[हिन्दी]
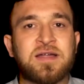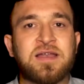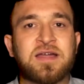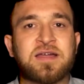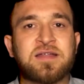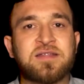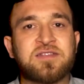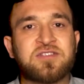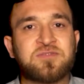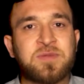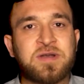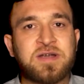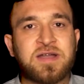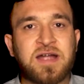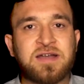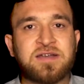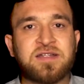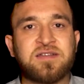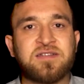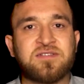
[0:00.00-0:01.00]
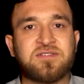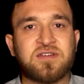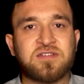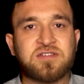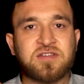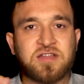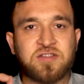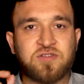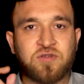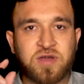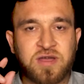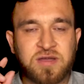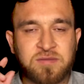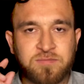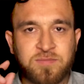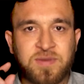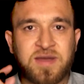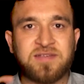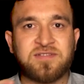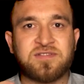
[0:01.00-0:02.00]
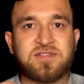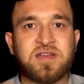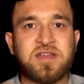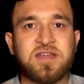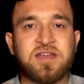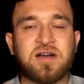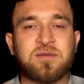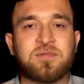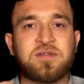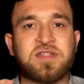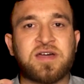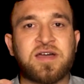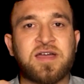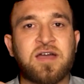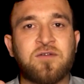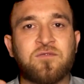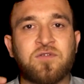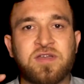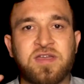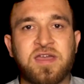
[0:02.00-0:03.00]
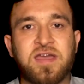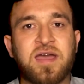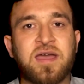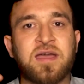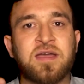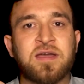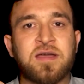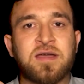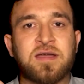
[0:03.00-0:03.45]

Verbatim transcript: लेकिन इसमें टाइटल रिसर्च का जो एक बेस्ट तरीका बताया है वो ये है